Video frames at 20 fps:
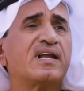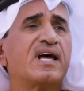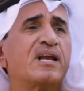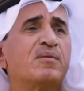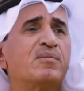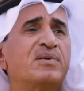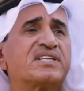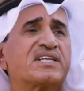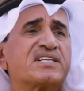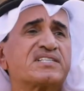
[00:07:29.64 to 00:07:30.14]

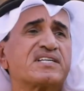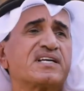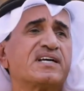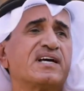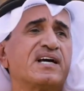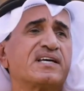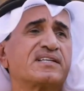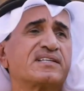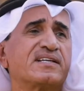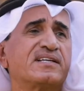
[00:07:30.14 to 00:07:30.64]
المدرسه
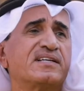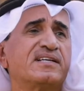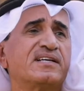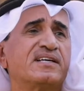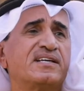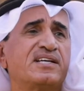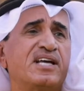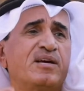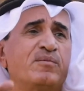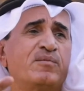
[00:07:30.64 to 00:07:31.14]
ايضا
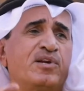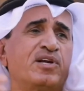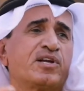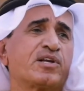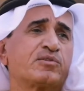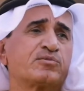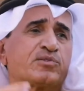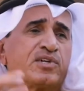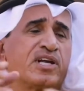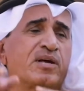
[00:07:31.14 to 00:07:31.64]
نعم احنا
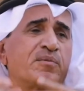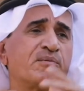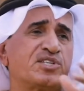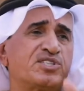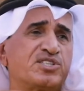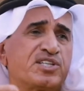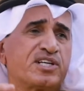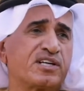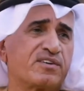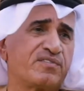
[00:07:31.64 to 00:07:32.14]
كطلاب
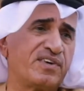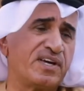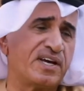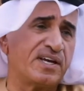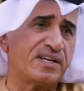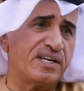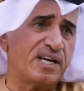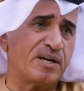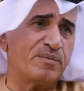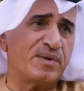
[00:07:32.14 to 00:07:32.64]
نشترك في
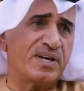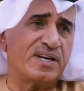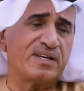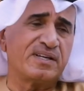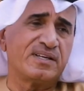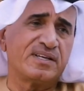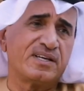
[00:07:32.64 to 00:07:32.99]
ان نعمل